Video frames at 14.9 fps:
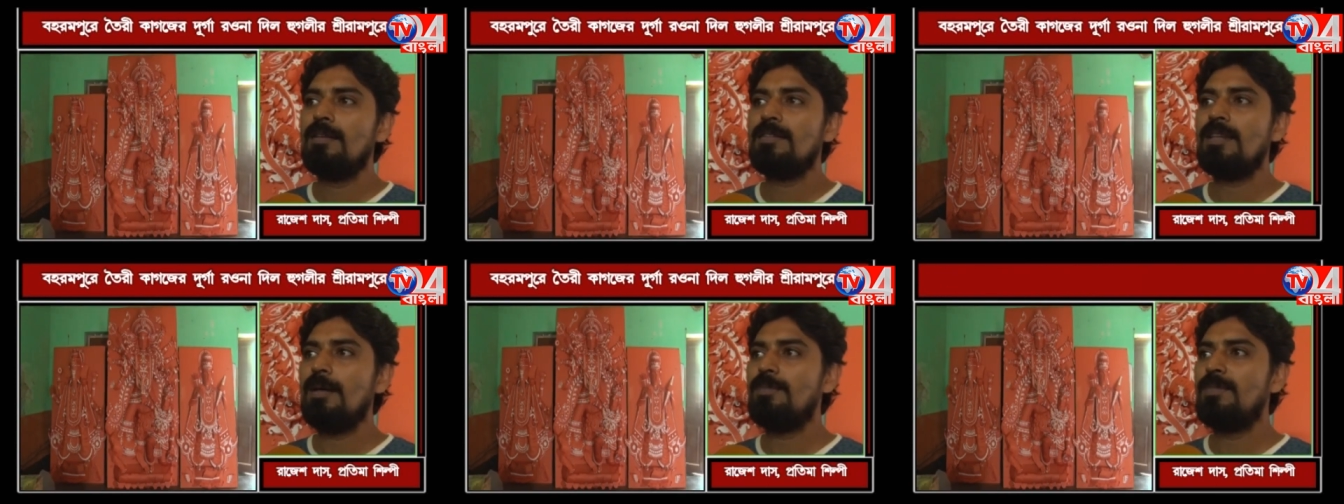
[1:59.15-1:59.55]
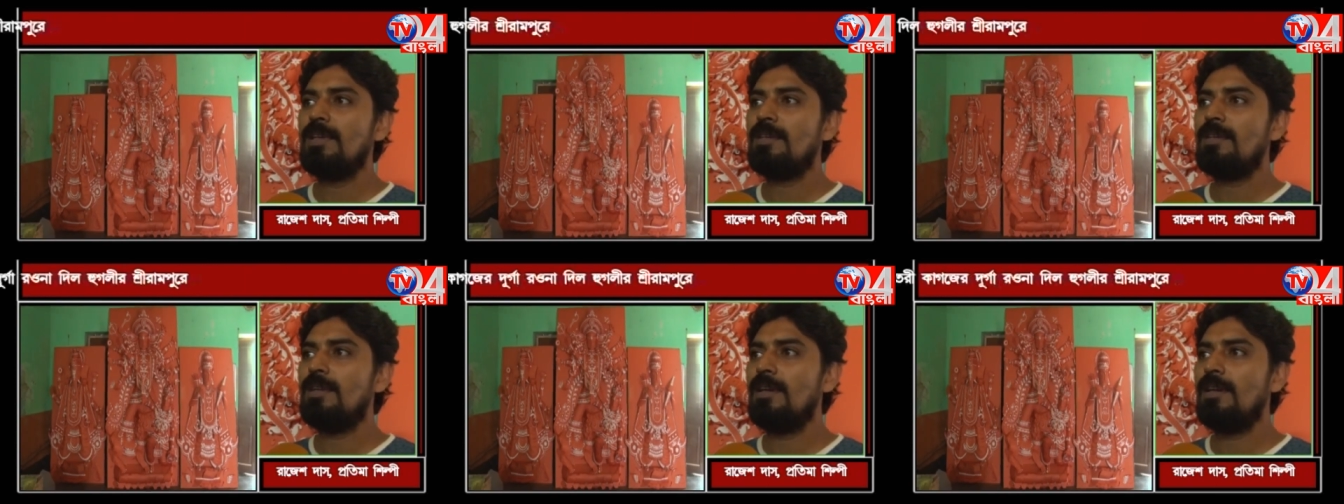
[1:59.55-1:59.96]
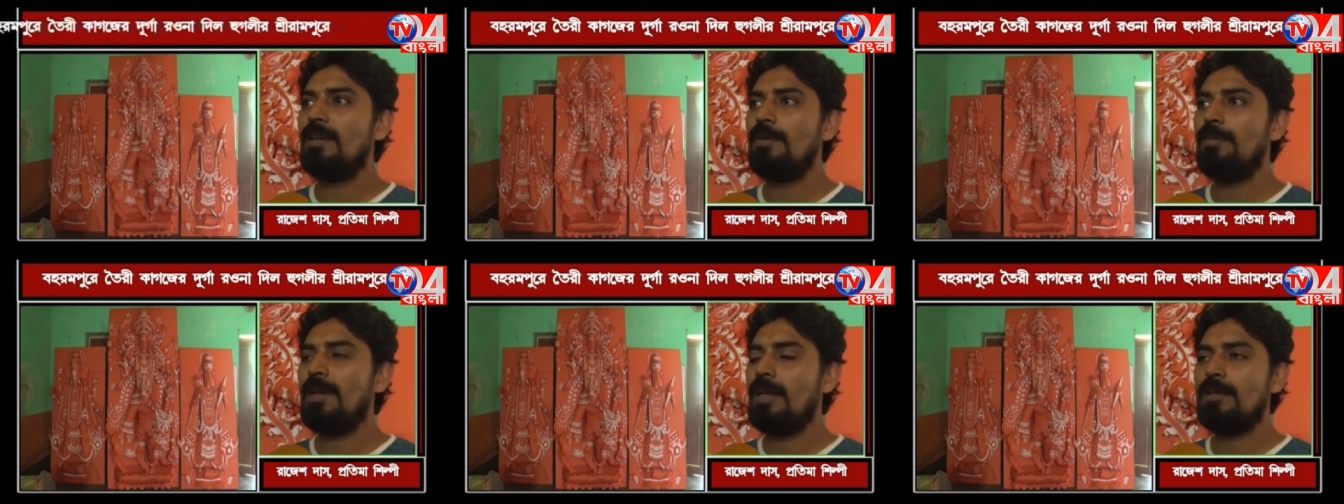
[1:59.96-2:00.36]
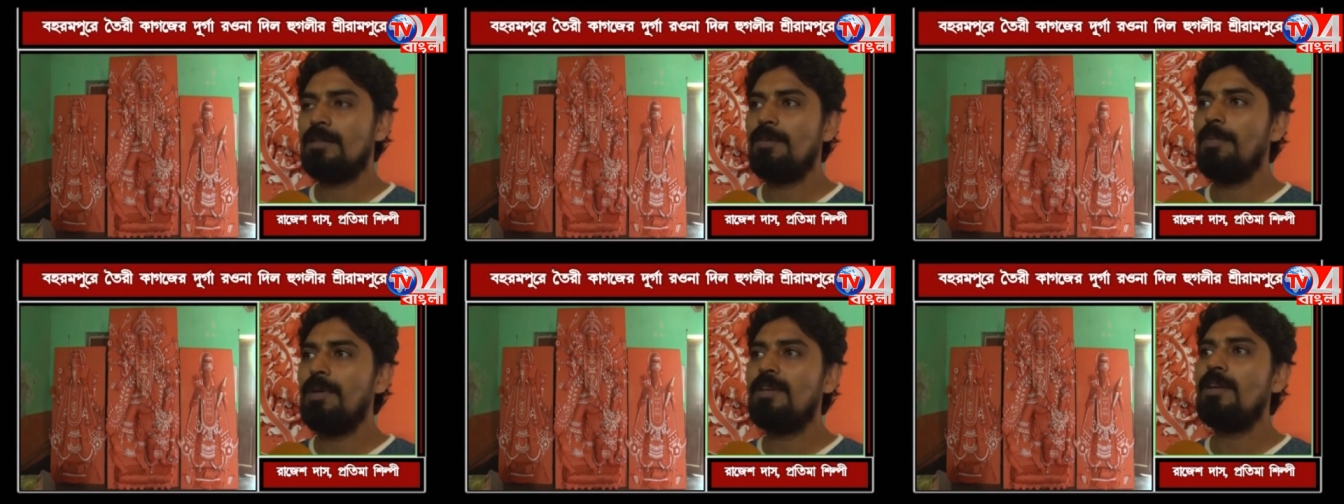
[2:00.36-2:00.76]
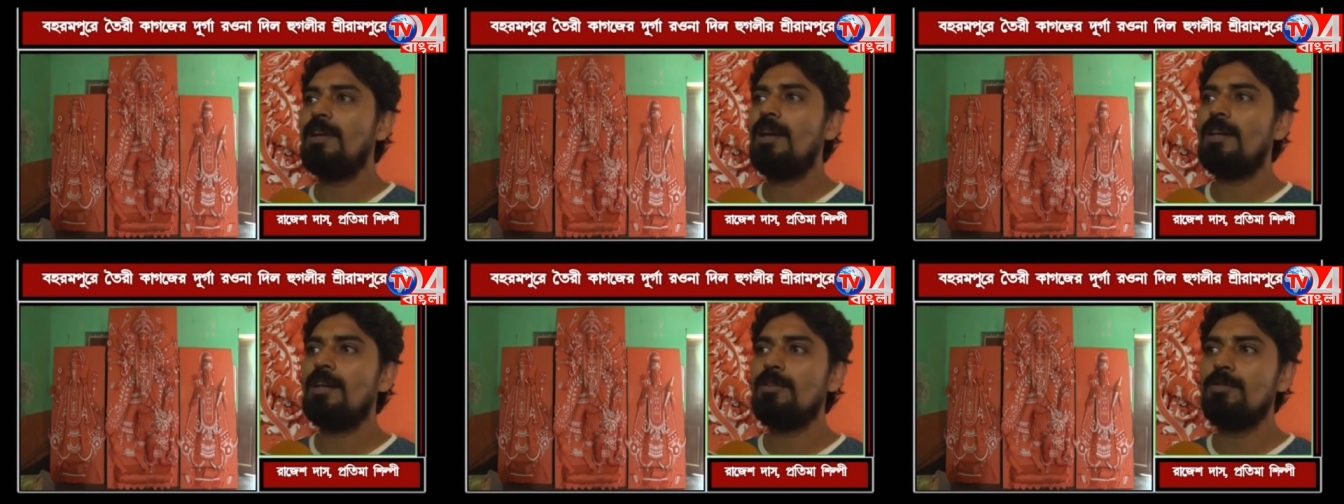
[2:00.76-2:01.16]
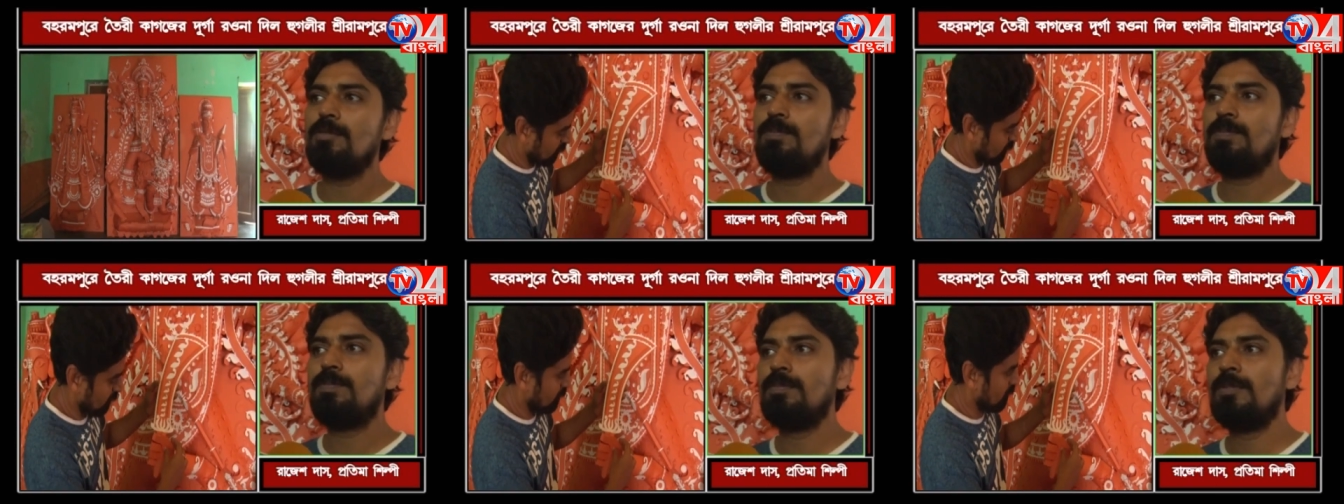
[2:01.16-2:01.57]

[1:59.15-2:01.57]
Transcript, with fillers: সাবজেক্টটা মানে যে মেটেরিয়ালটা খুব